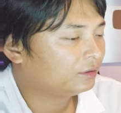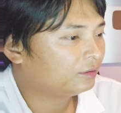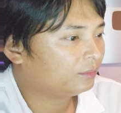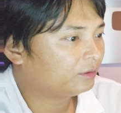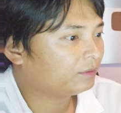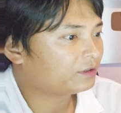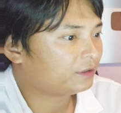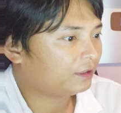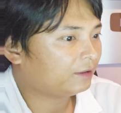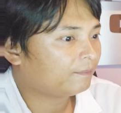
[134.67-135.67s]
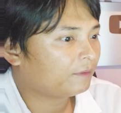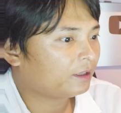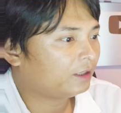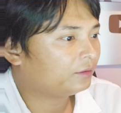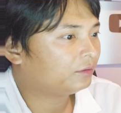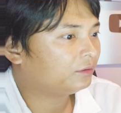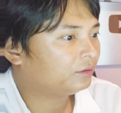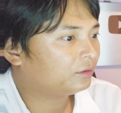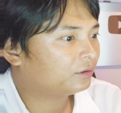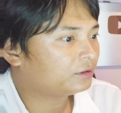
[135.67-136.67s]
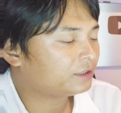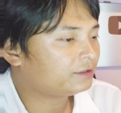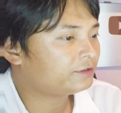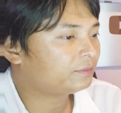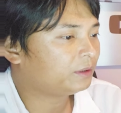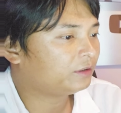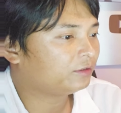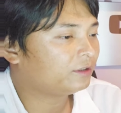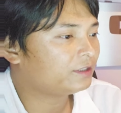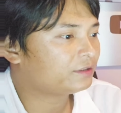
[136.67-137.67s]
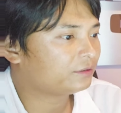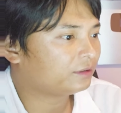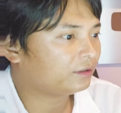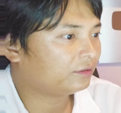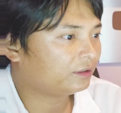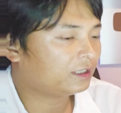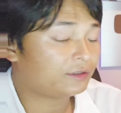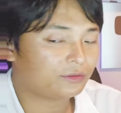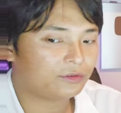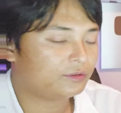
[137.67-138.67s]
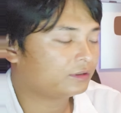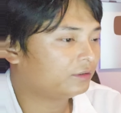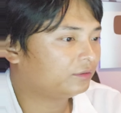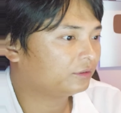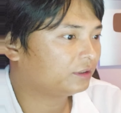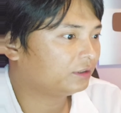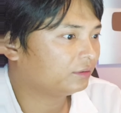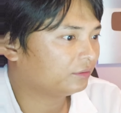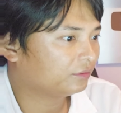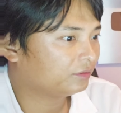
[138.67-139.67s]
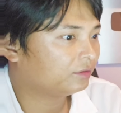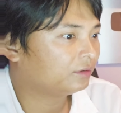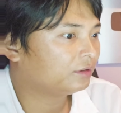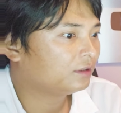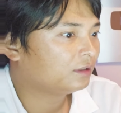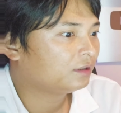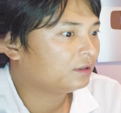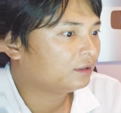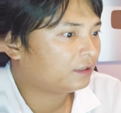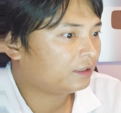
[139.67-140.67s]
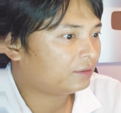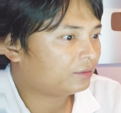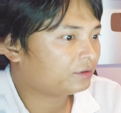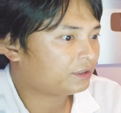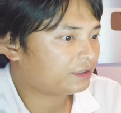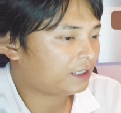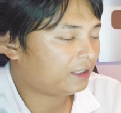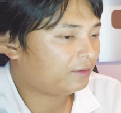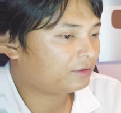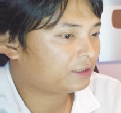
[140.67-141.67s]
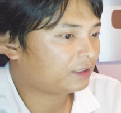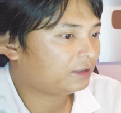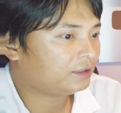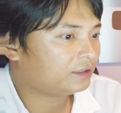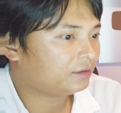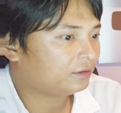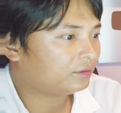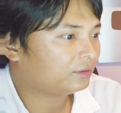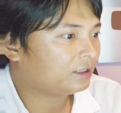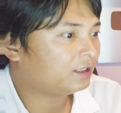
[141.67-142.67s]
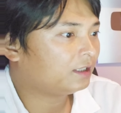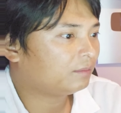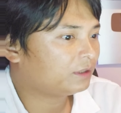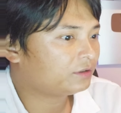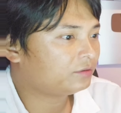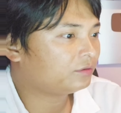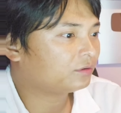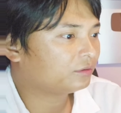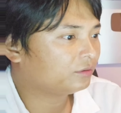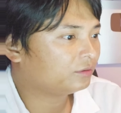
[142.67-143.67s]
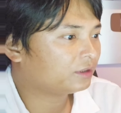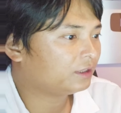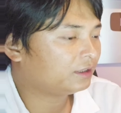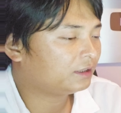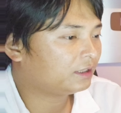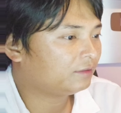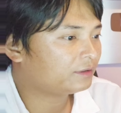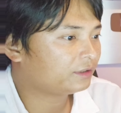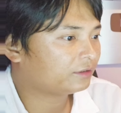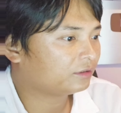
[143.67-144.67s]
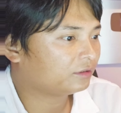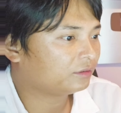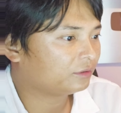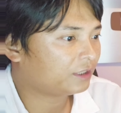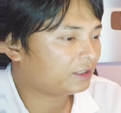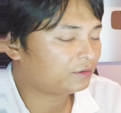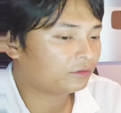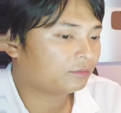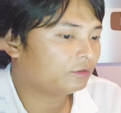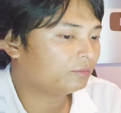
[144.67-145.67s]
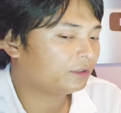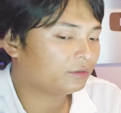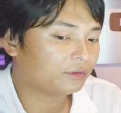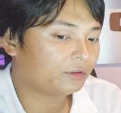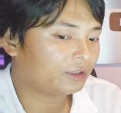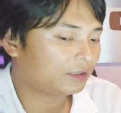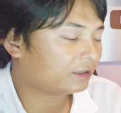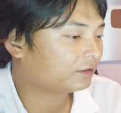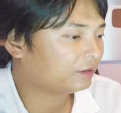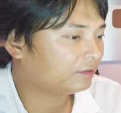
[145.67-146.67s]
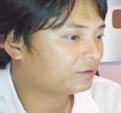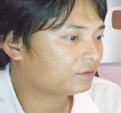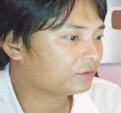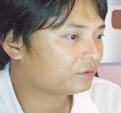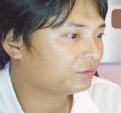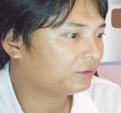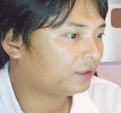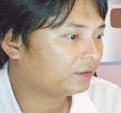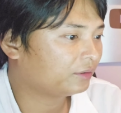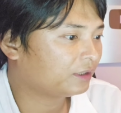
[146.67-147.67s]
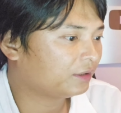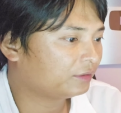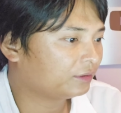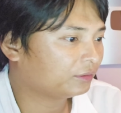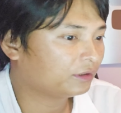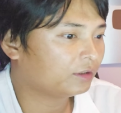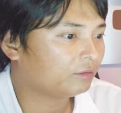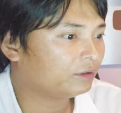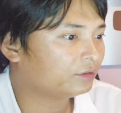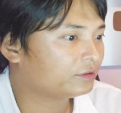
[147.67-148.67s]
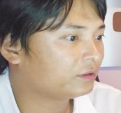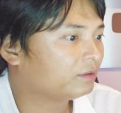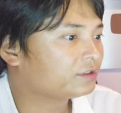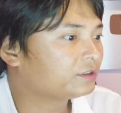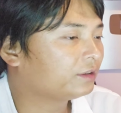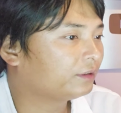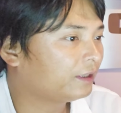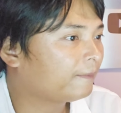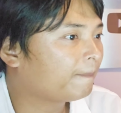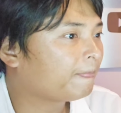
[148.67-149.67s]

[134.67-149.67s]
思いますね。あのー、先日ビットワイスっていうね、仮想通貨運用企業の、え投資最高責任者の人が、まあ、中国の景気緩和策の継続もビットコイン価格には上昇の影響があるってことでコメントしてましたよね。